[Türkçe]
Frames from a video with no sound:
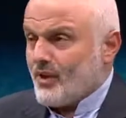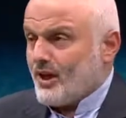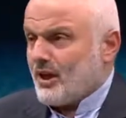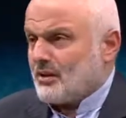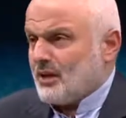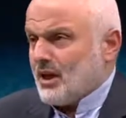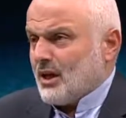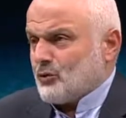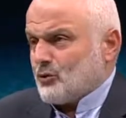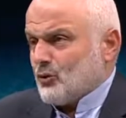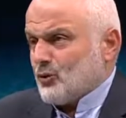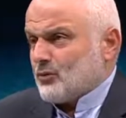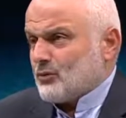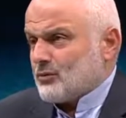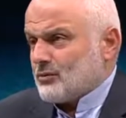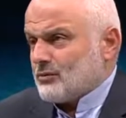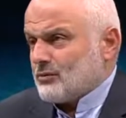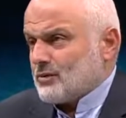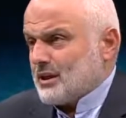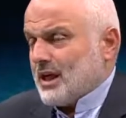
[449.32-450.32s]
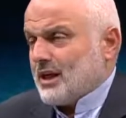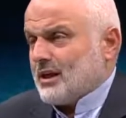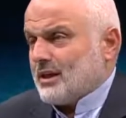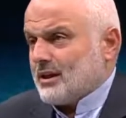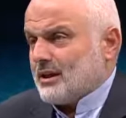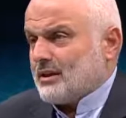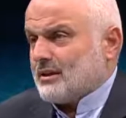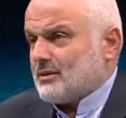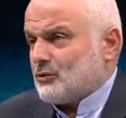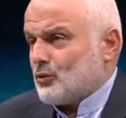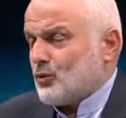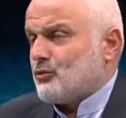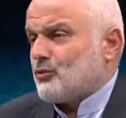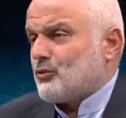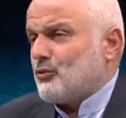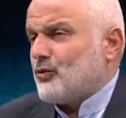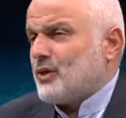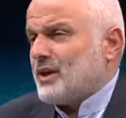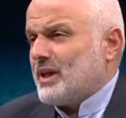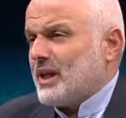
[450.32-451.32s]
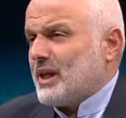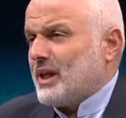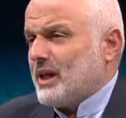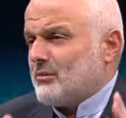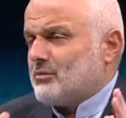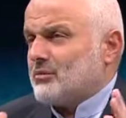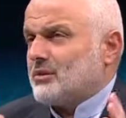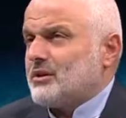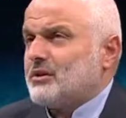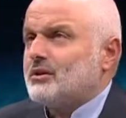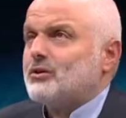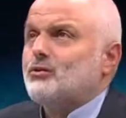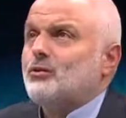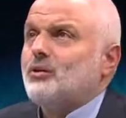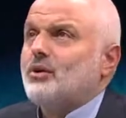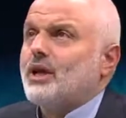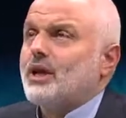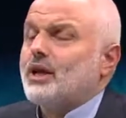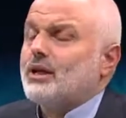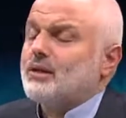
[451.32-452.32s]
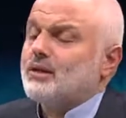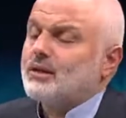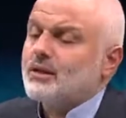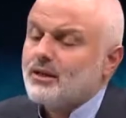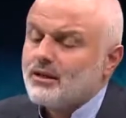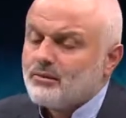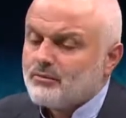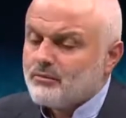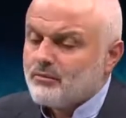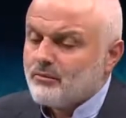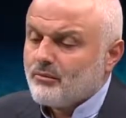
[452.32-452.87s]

Daha çok yani köprünün yeni yapıldığı günler diyeyim.